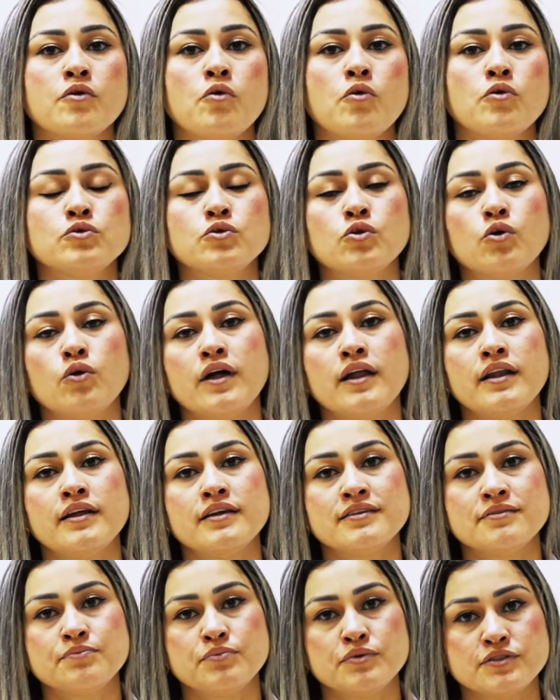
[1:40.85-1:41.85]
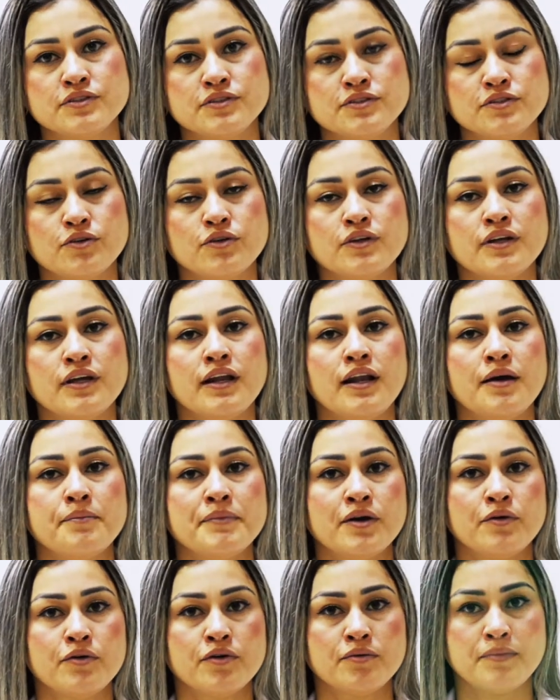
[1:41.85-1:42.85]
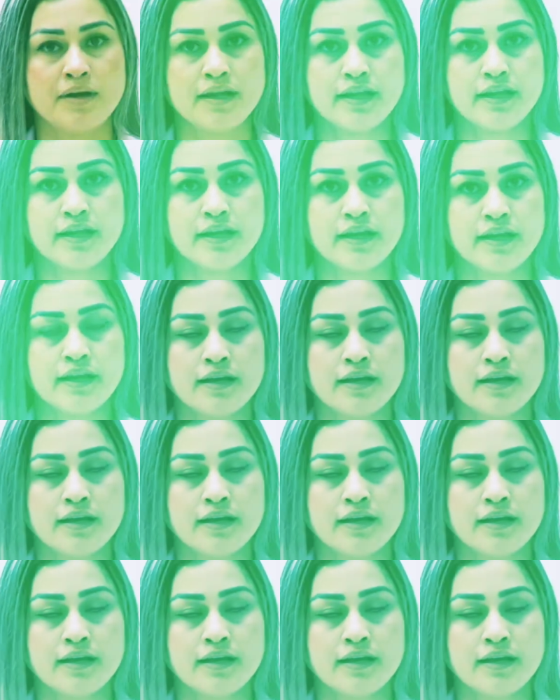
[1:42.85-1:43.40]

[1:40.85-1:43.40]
con toda la disposición y de la mejor manera.